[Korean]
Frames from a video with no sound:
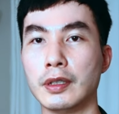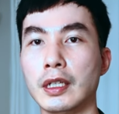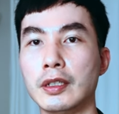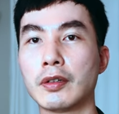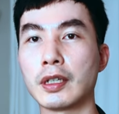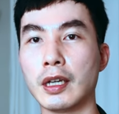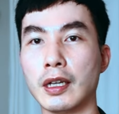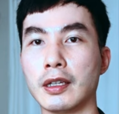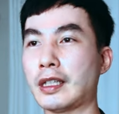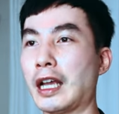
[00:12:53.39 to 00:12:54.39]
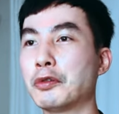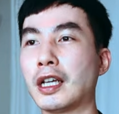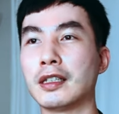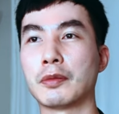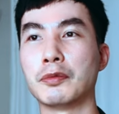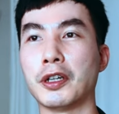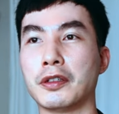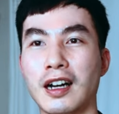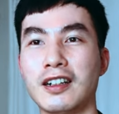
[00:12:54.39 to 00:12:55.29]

근데 이렇게 달고 다니다 보면